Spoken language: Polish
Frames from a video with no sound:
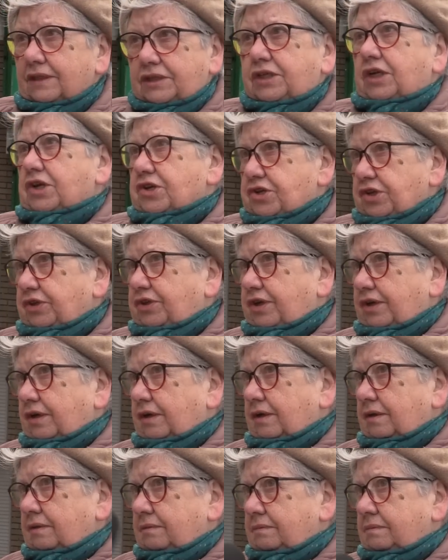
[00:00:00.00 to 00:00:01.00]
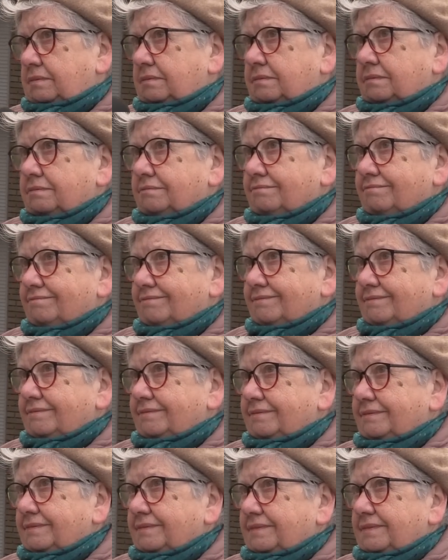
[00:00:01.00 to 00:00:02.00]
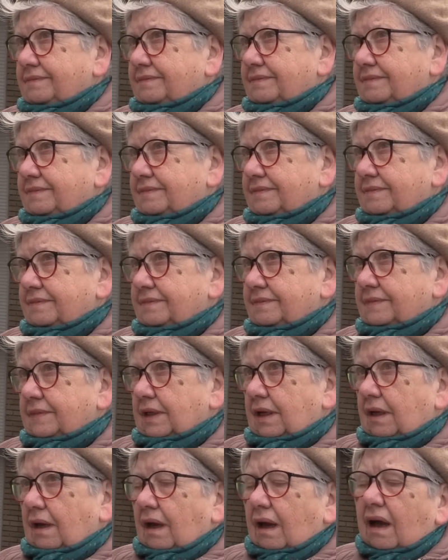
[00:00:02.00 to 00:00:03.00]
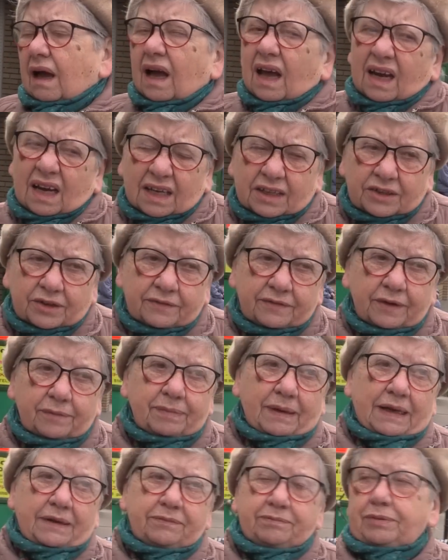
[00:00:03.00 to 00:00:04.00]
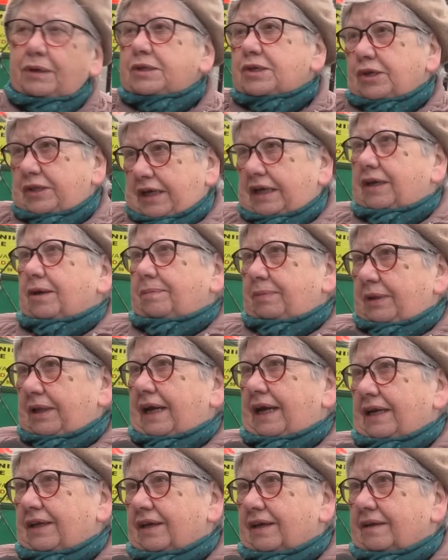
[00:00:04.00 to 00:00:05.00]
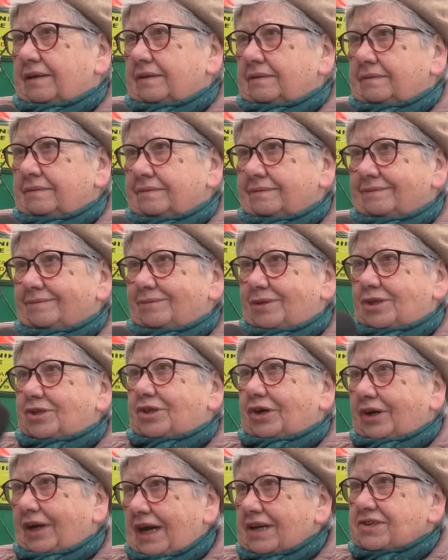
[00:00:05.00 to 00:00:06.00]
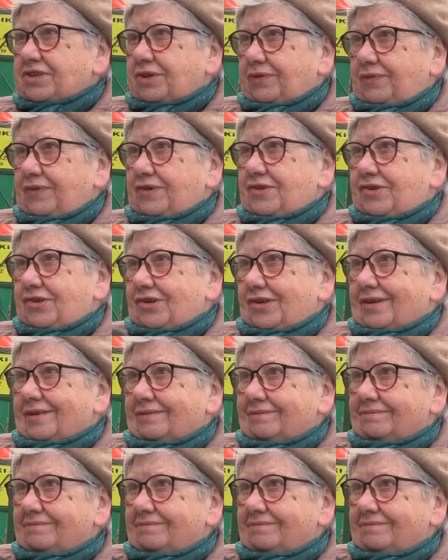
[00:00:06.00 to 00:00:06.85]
A czy, a czy w ciągu ostatniego roku odczuwa Pani podwyżkę? To wie pan, po co takie pytanie? Przecież to każdy widzi.